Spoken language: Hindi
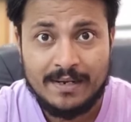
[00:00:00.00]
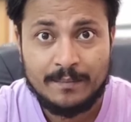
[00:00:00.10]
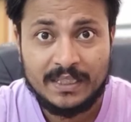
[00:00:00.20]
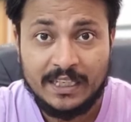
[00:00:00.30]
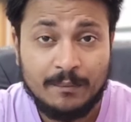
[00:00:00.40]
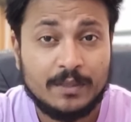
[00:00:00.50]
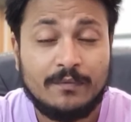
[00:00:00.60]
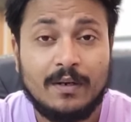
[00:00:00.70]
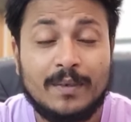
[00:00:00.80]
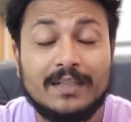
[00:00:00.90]
भाई नंबर तीन पे जो
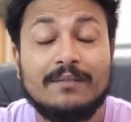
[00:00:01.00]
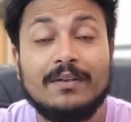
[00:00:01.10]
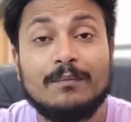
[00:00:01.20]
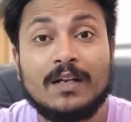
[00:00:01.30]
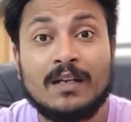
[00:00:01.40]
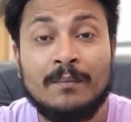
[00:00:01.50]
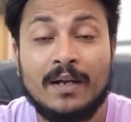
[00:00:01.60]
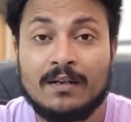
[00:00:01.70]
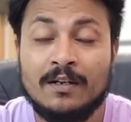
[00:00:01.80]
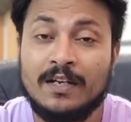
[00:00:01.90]
फिल्म आती है फिल्म का नाम
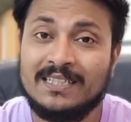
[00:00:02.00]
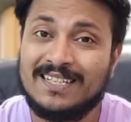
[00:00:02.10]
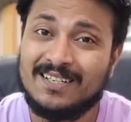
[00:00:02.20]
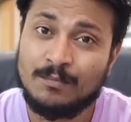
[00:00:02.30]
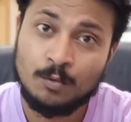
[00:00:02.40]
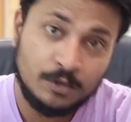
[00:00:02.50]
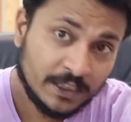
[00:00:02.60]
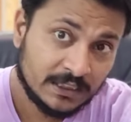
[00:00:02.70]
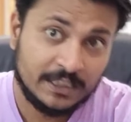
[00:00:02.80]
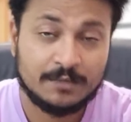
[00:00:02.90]
है अखंडा जानबूझ
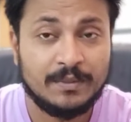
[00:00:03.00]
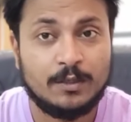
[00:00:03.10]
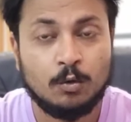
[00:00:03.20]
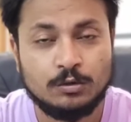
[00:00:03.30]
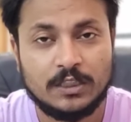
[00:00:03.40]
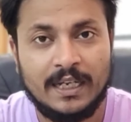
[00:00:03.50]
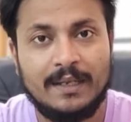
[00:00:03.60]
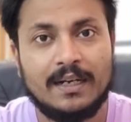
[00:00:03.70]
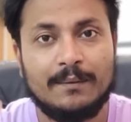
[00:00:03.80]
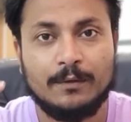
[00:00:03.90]
के इस लिस्ट में ठूसा
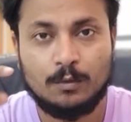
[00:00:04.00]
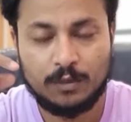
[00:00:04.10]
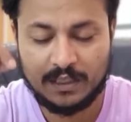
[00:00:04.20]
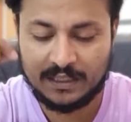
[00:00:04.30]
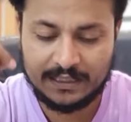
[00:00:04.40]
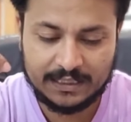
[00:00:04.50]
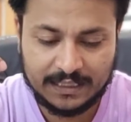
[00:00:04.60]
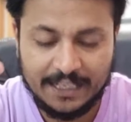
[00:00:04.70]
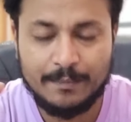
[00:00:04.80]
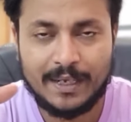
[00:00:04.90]
है
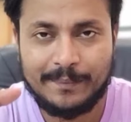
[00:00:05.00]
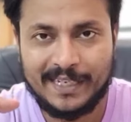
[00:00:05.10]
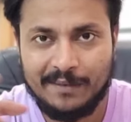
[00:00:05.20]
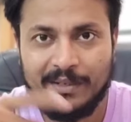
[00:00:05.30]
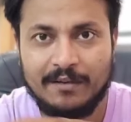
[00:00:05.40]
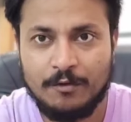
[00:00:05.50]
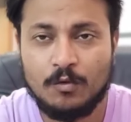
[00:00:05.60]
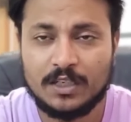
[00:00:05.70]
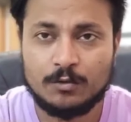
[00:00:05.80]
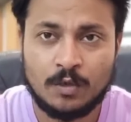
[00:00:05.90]
कई बार पहले भी रिव्यू
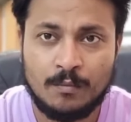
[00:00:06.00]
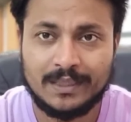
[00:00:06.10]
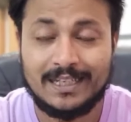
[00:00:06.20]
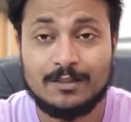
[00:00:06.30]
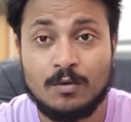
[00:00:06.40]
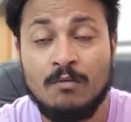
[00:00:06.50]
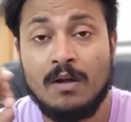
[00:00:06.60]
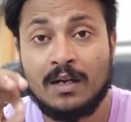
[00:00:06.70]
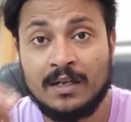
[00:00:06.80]
कर चुका हूँ बता चुका हूँ